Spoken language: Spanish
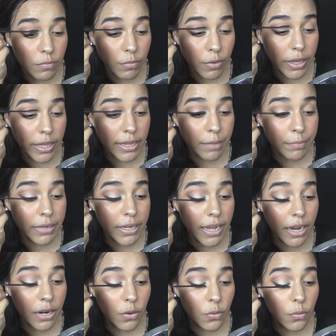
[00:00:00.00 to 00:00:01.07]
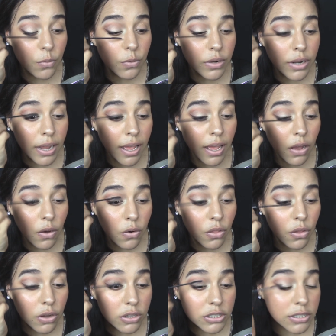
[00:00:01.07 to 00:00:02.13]
Pueden aplicar una o
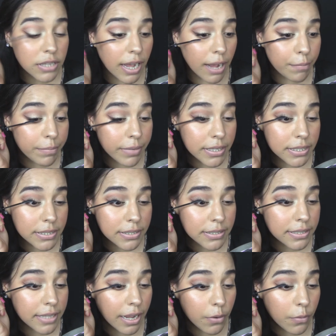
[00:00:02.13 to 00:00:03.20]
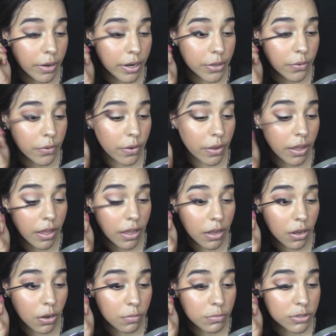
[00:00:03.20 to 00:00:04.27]
dos capas de acuerdo
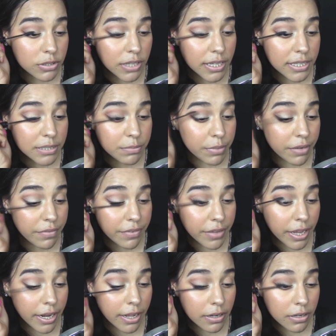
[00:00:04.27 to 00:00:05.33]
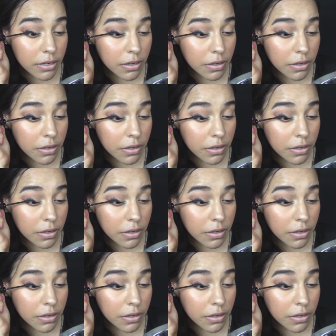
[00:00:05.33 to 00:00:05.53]
como ustedes prefieran